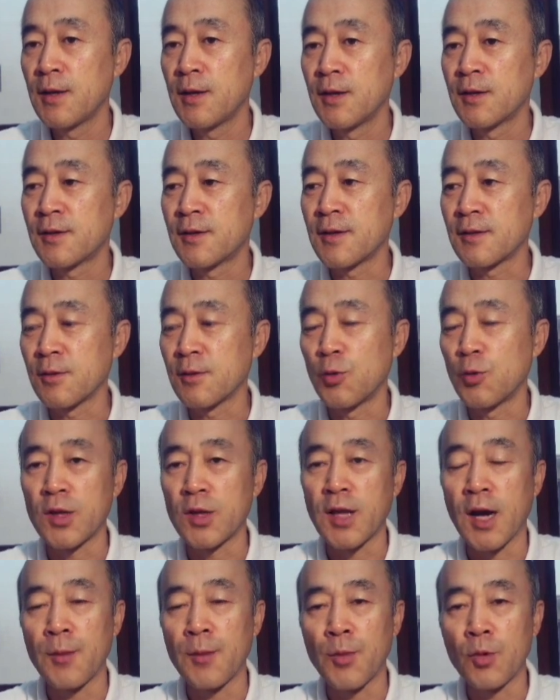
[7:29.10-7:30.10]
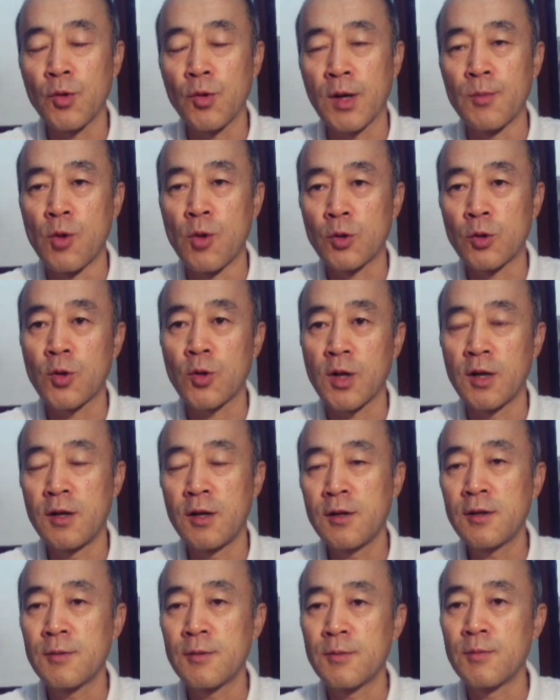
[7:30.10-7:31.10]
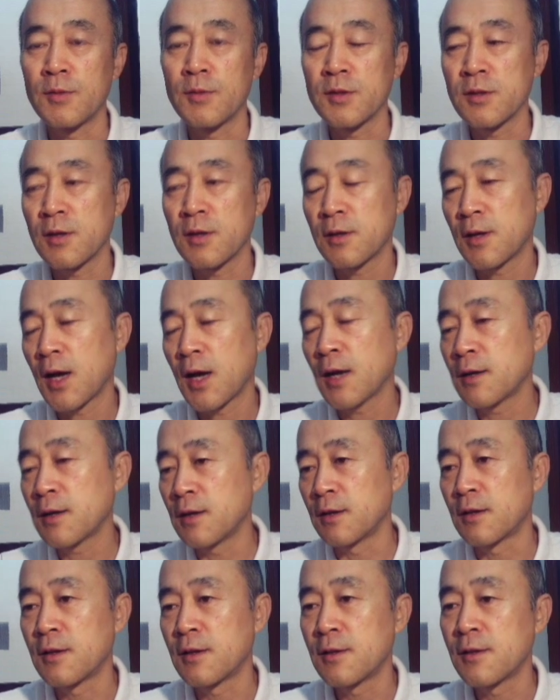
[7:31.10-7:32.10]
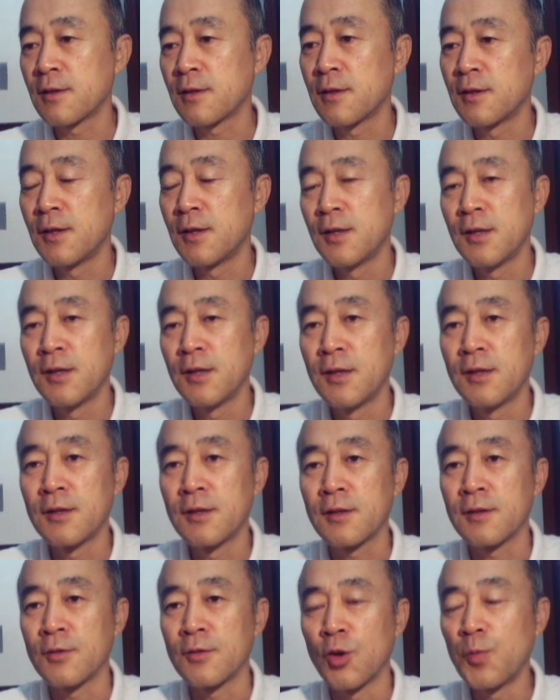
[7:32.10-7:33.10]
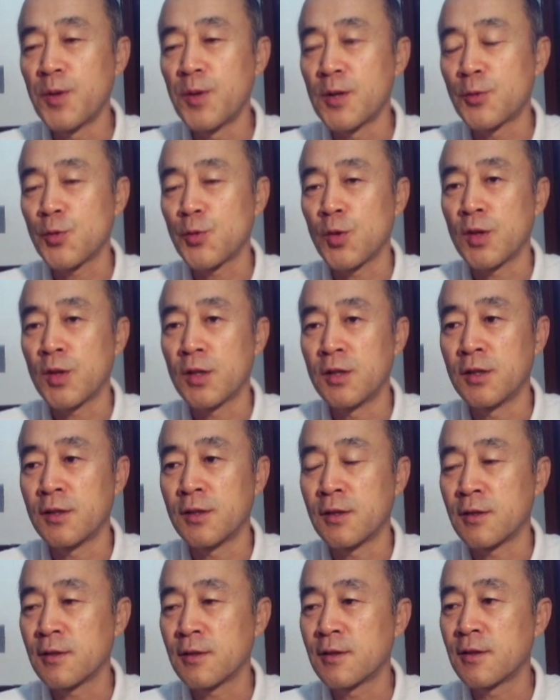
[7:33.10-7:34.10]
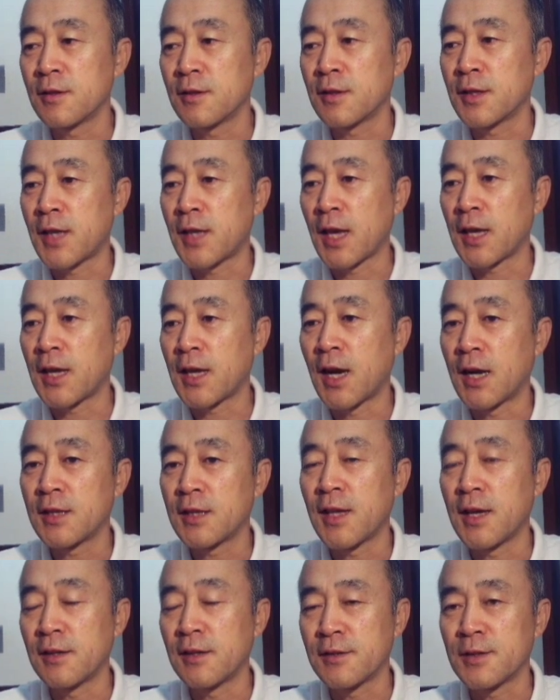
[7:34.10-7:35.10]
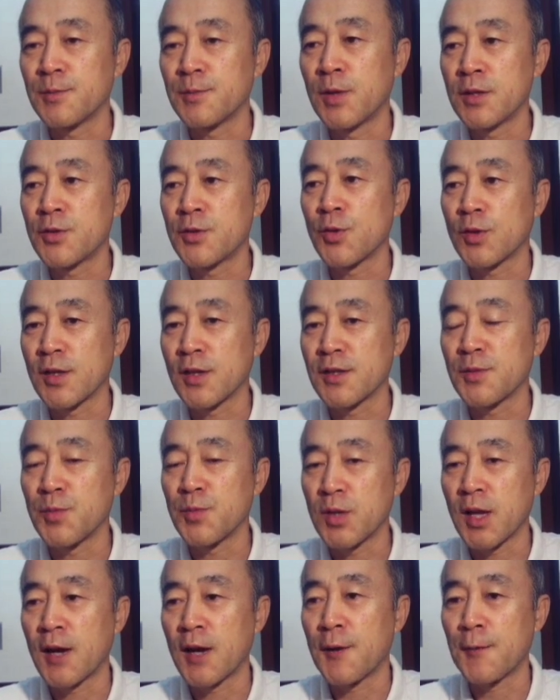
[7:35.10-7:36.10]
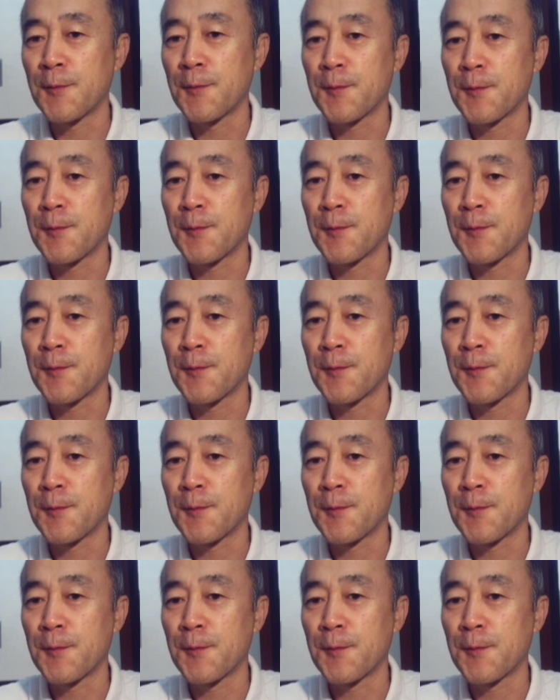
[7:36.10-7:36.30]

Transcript: 그래서 우리 대한민국의 목소리를 한껏 높일 수 있는 그런 계기가 되었으면 좋겠습니다.